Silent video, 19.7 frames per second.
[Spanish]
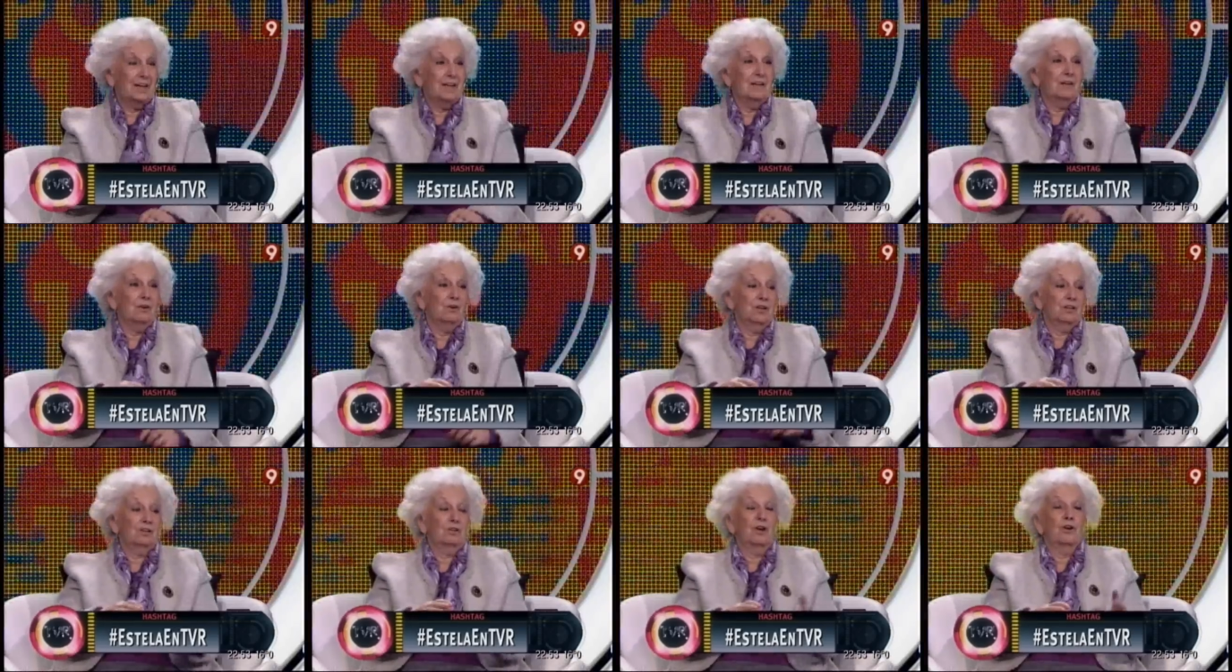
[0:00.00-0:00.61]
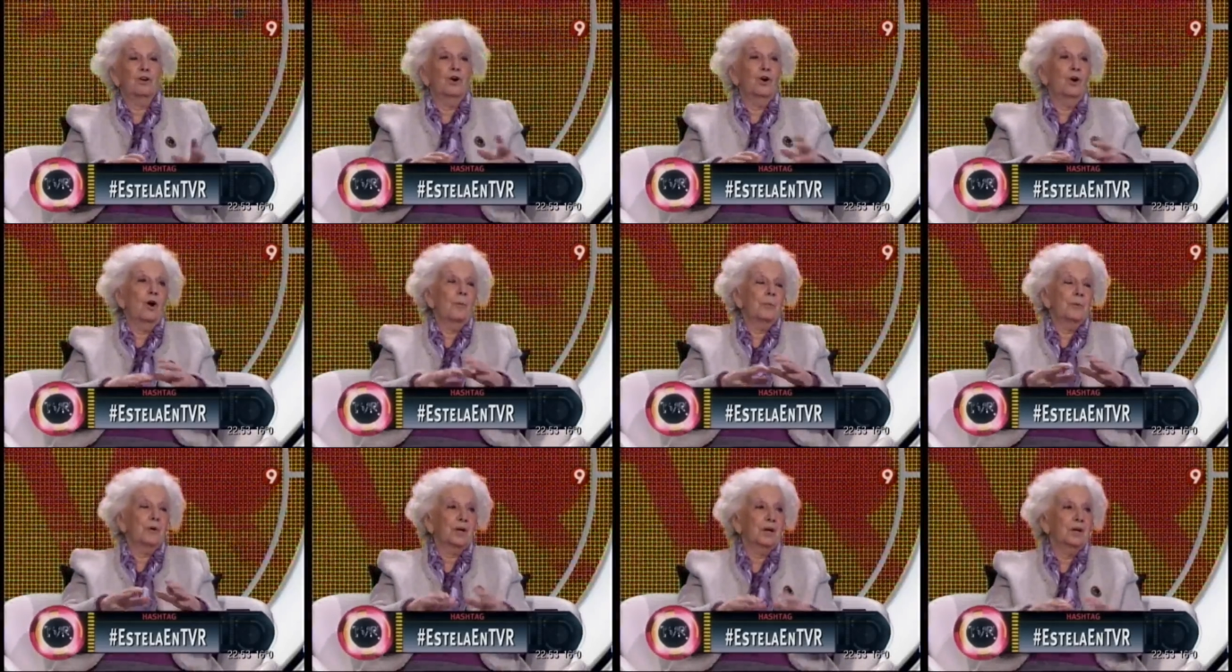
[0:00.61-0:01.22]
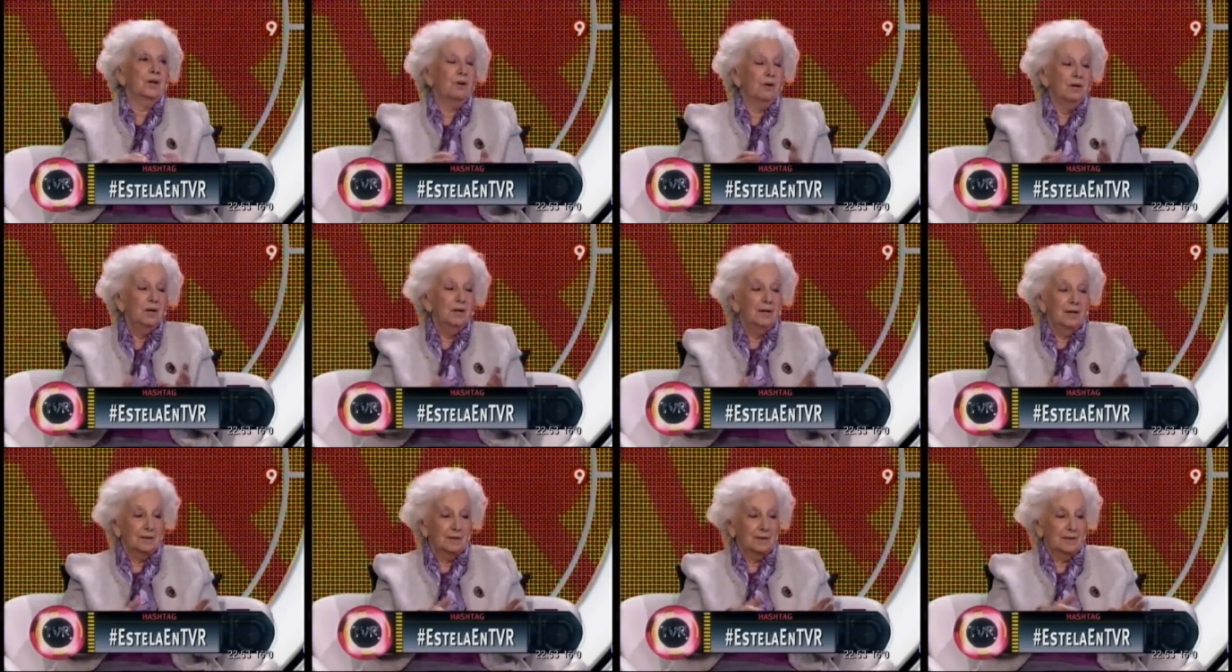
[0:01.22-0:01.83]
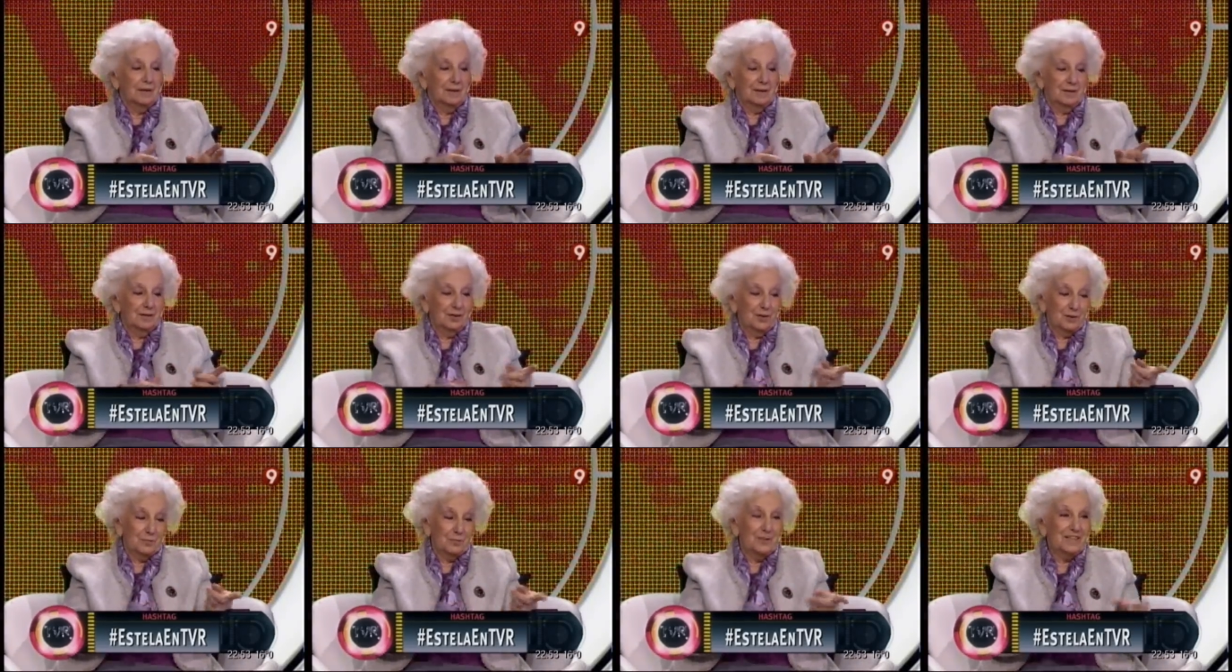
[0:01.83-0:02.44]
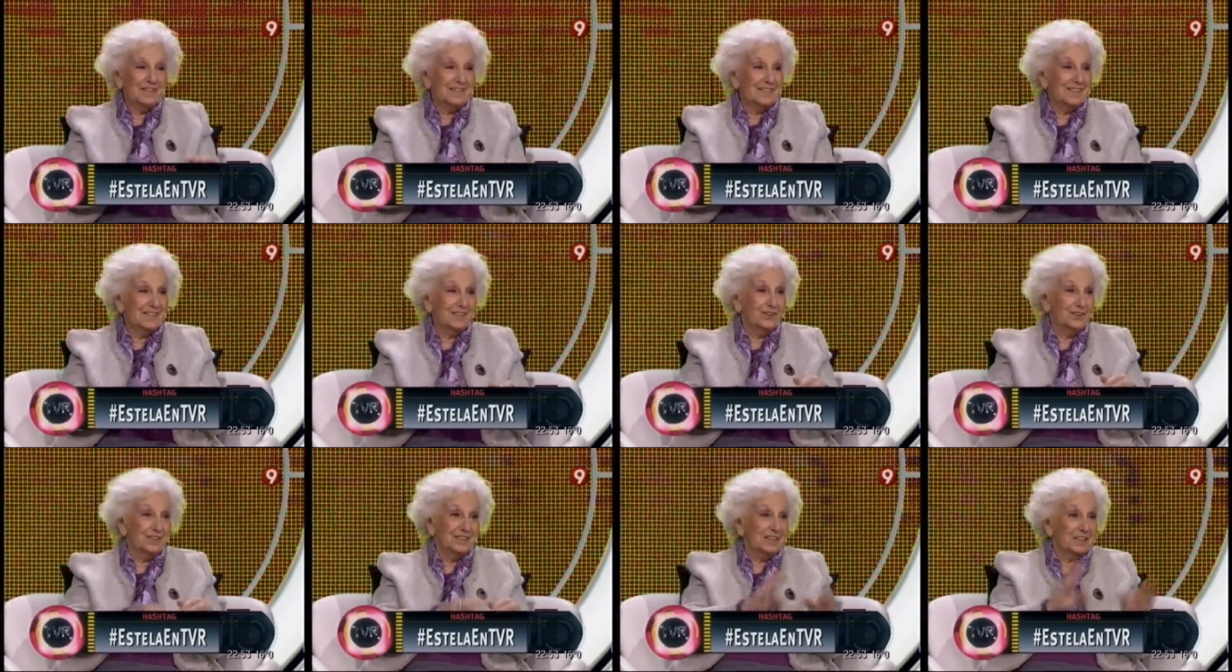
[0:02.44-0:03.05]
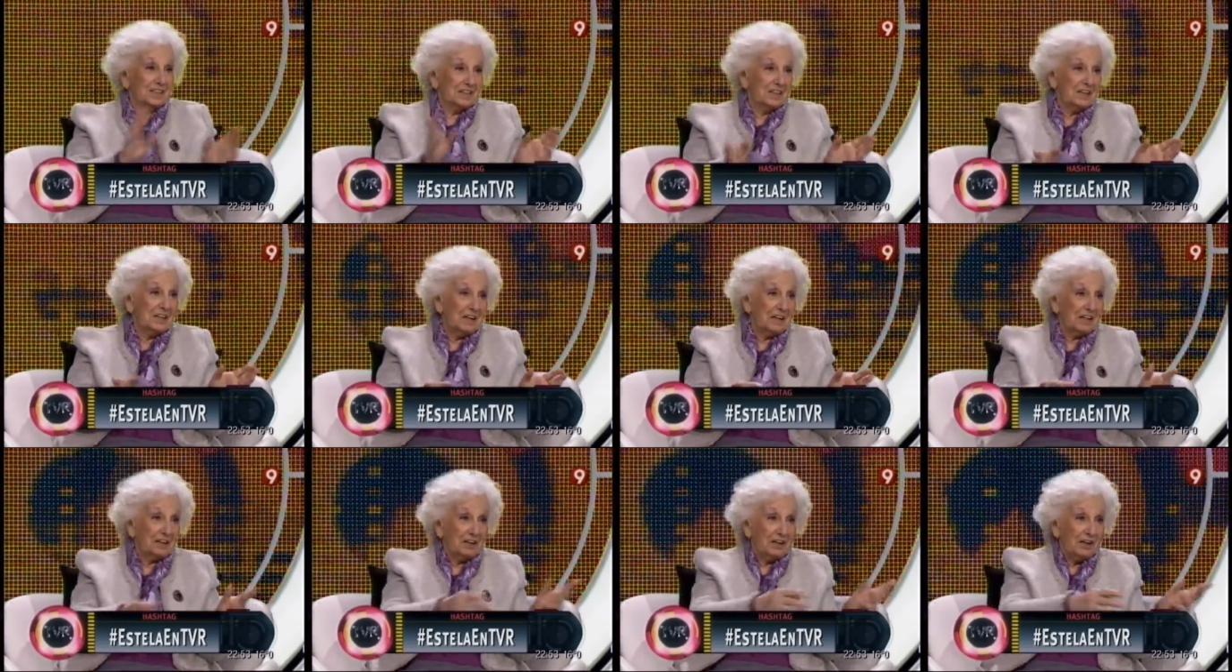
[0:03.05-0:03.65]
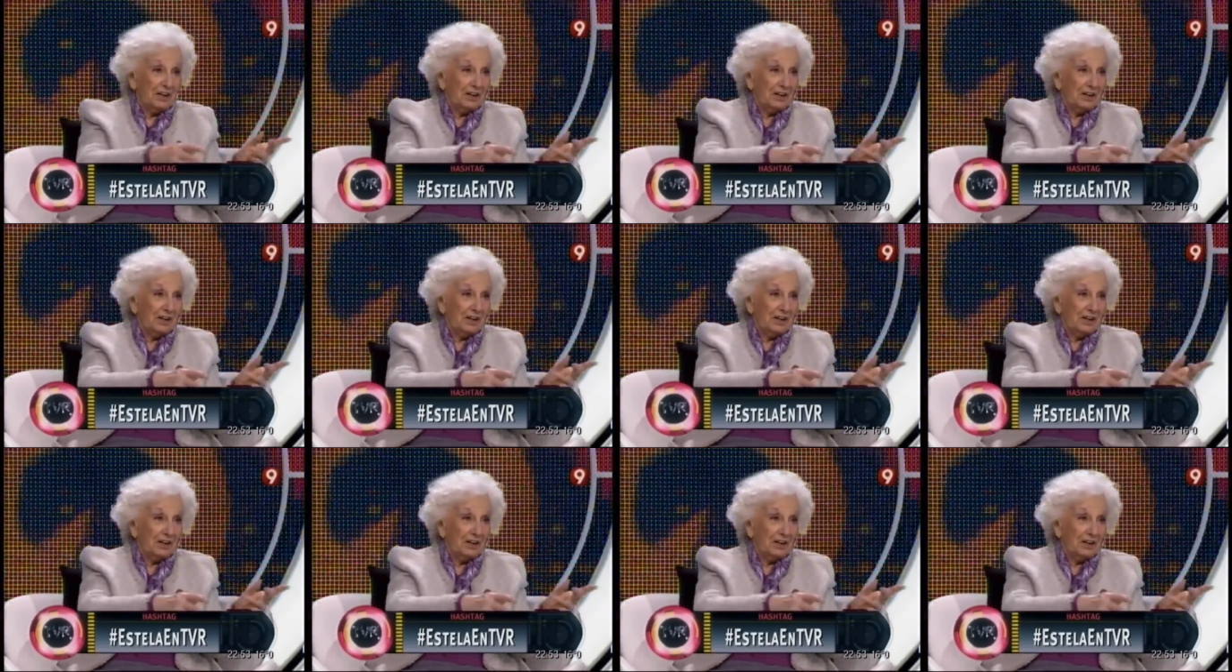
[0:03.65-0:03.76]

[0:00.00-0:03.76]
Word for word: digo esto, no, porque no. Eh, no como este chico dice, ¿quién es, quién es,